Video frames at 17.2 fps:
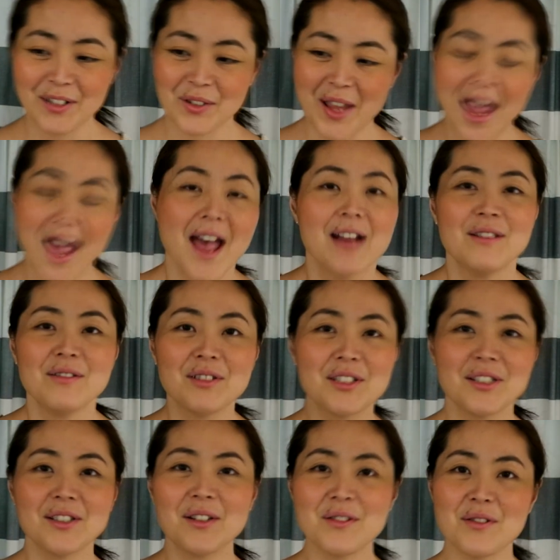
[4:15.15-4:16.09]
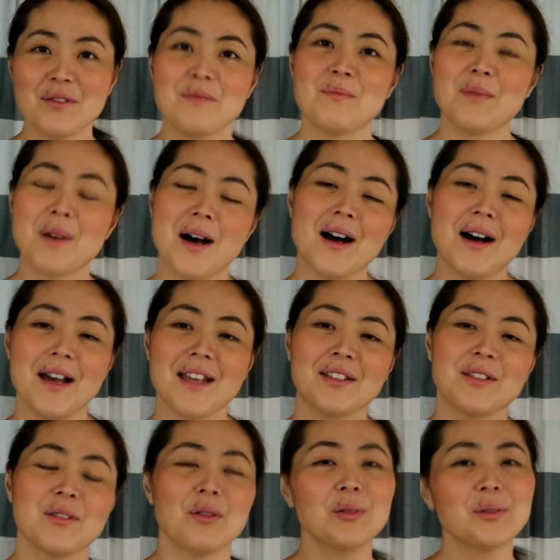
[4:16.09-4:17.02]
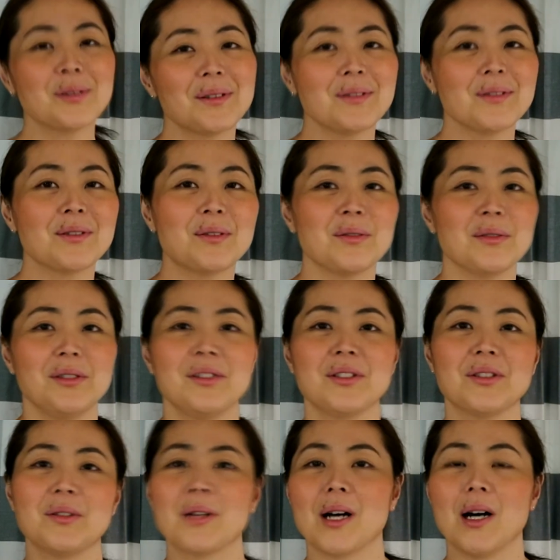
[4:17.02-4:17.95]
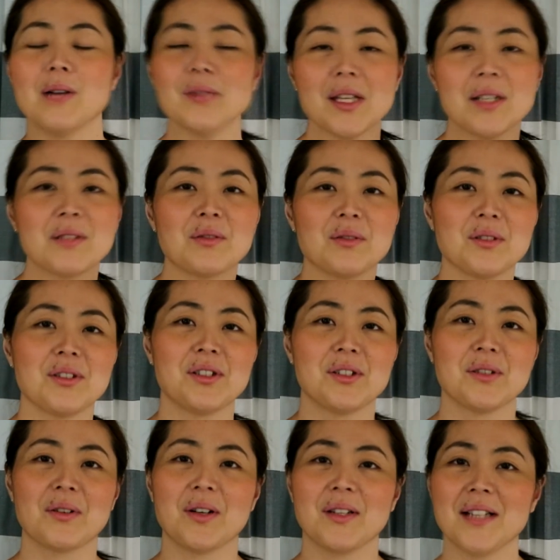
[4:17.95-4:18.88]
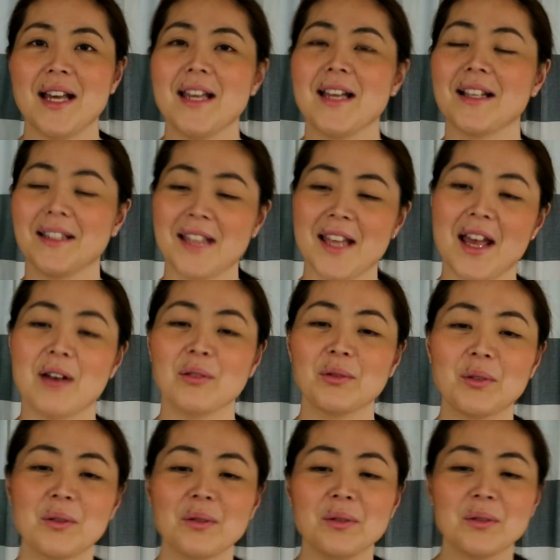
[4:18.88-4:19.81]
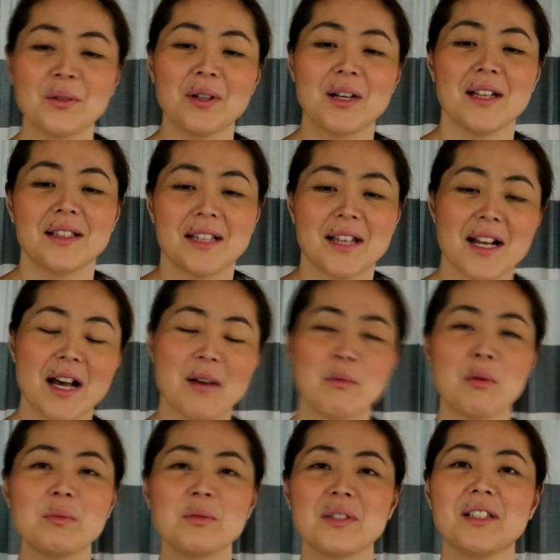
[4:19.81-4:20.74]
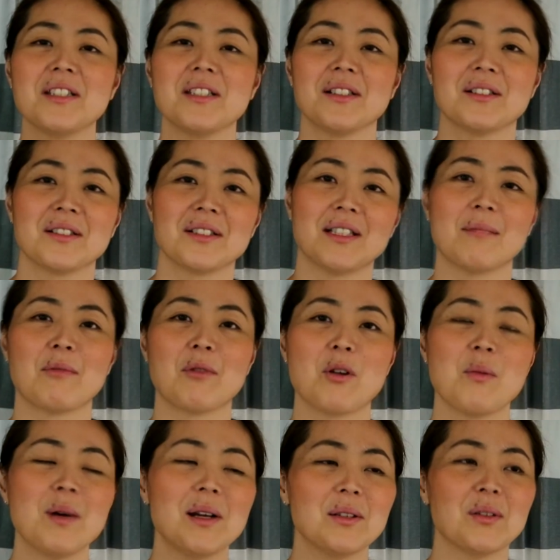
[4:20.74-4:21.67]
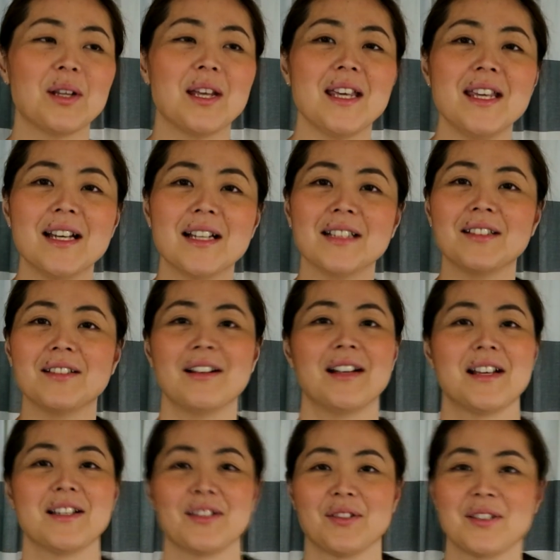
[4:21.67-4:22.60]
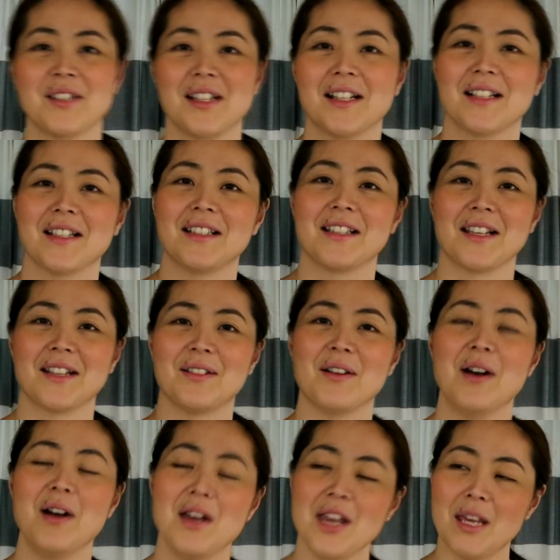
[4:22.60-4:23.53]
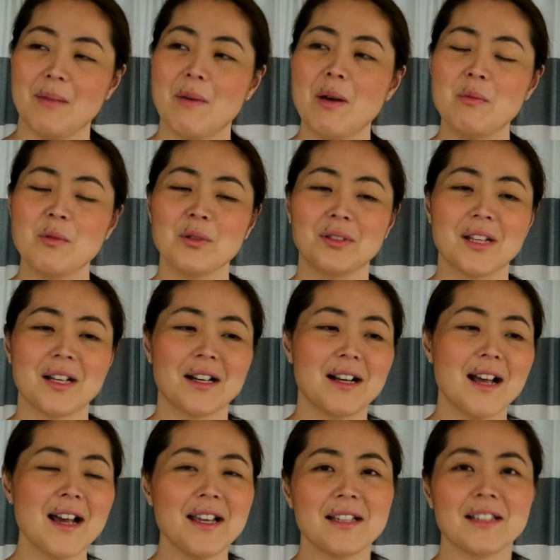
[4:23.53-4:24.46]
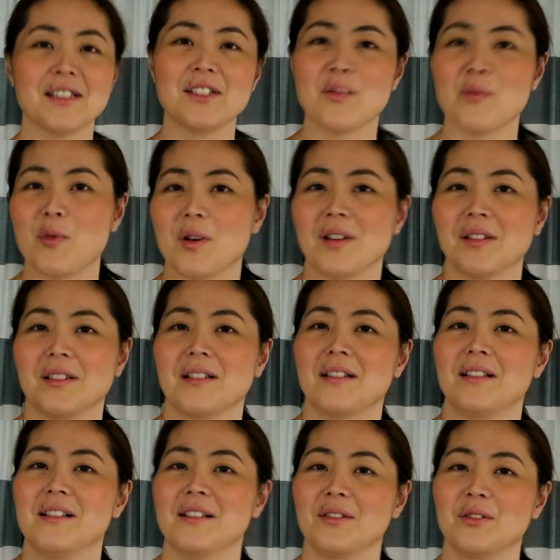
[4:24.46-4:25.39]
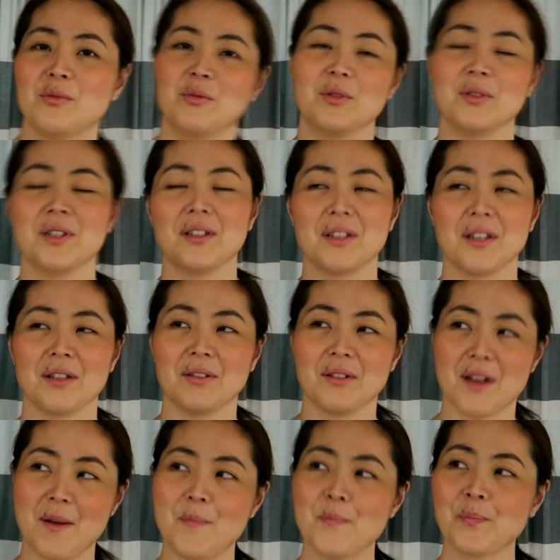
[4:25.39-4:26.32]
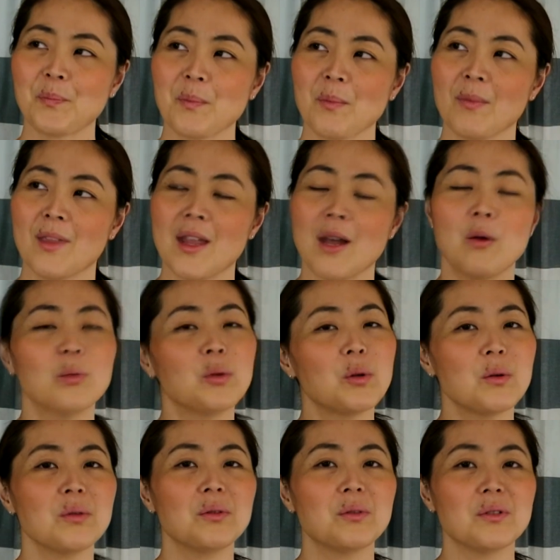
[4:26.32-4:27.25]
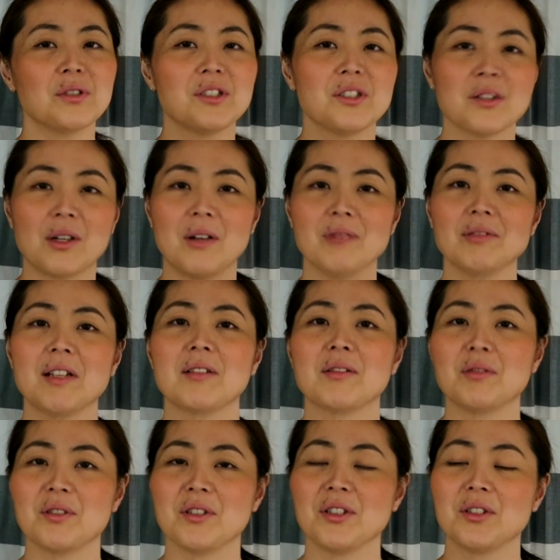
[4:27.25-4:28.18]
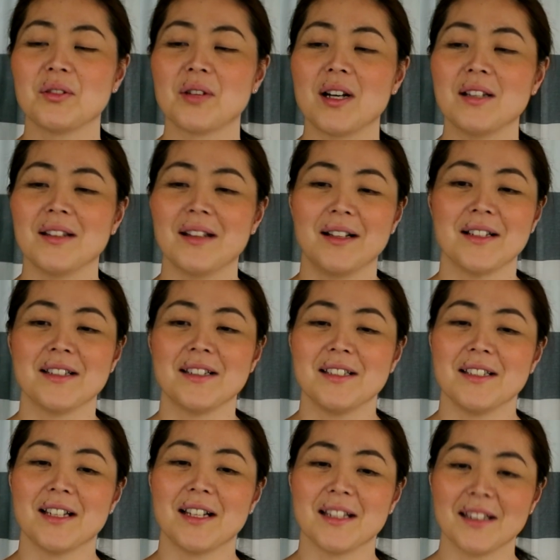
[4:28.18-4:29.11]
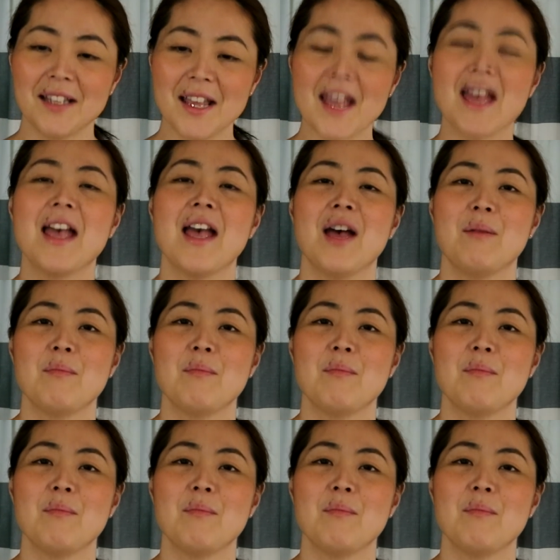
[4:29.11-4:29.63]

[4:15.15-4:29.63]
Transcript: ね、うちのルンバ、男の子にしようか女の子にしようか悩んで、男の子やったらボブにしようって、もうロバートでいいやんっていう話をしてたんですけど、今思ったらライアンにしてもよかったかなと思うんですけどね。で、男の子にしようか女の子にしようかって話になって、